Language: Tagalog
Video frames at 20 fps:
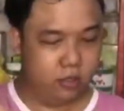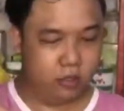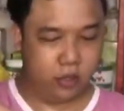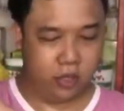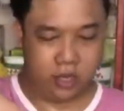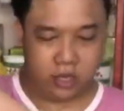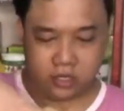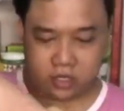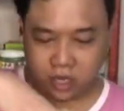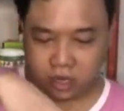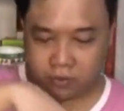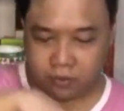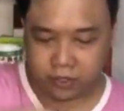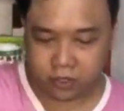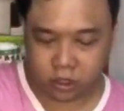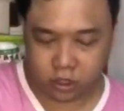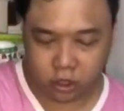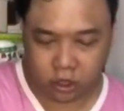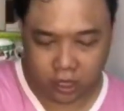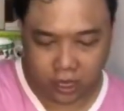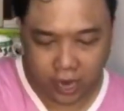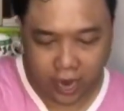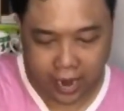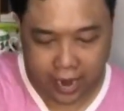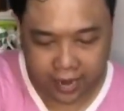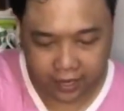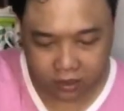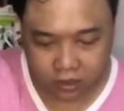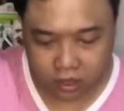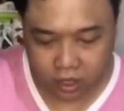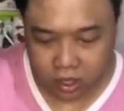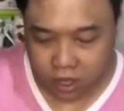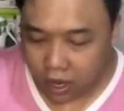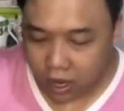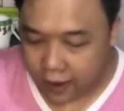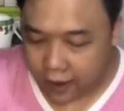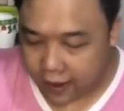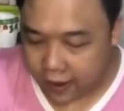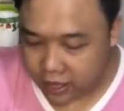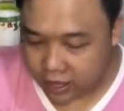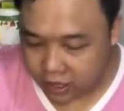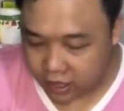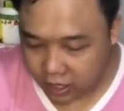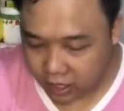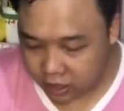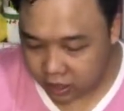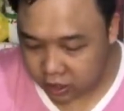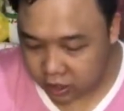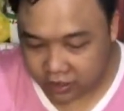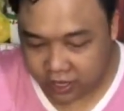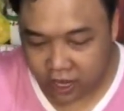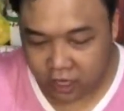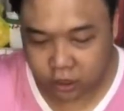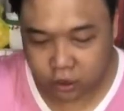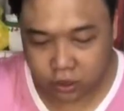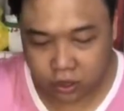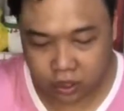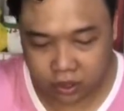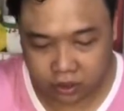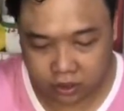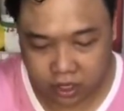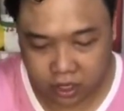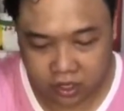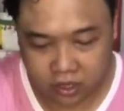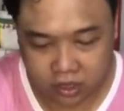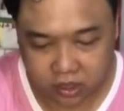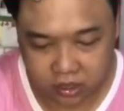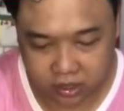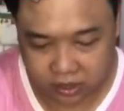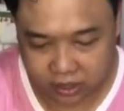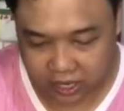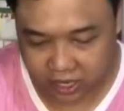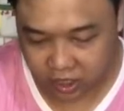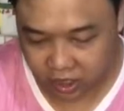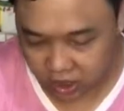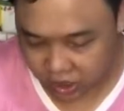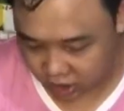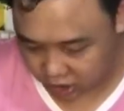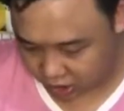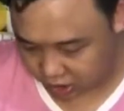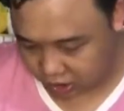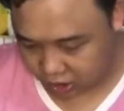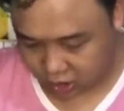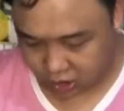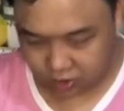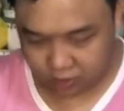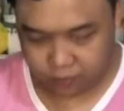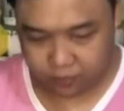So yun, nasa labas na siya lahat. And uh, this is actually a taste test.